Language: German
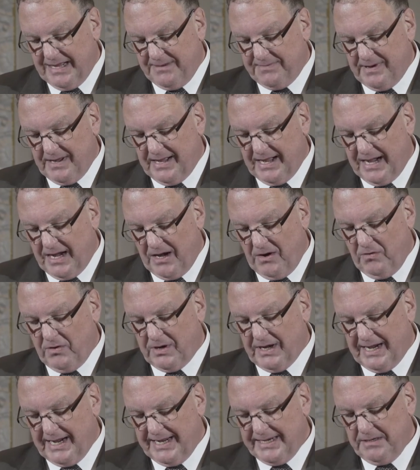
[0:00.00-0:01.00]
aber
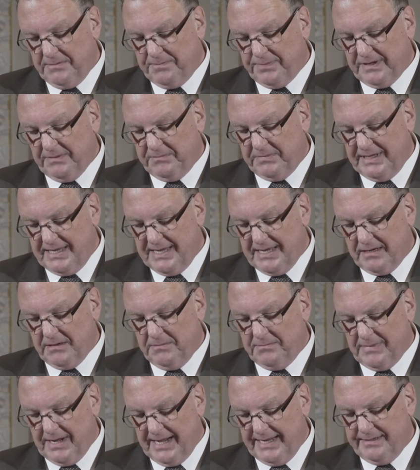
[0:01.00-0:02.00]
auch eine
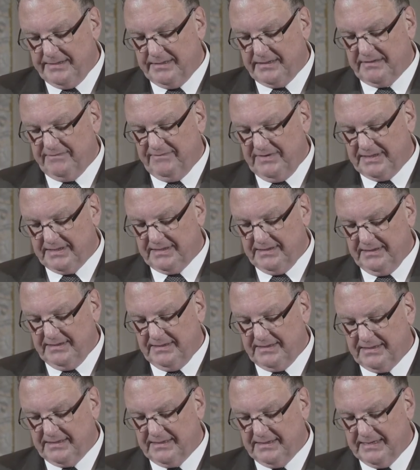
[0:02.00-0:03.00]
Premiere meines
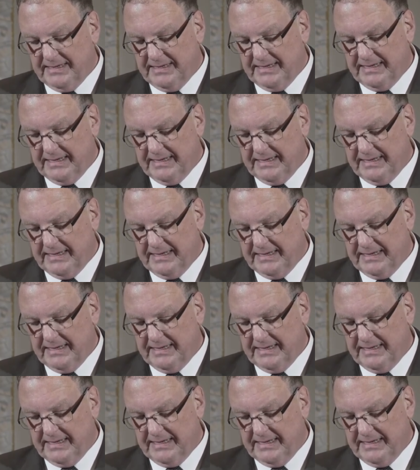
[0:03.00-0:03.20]
Wissens,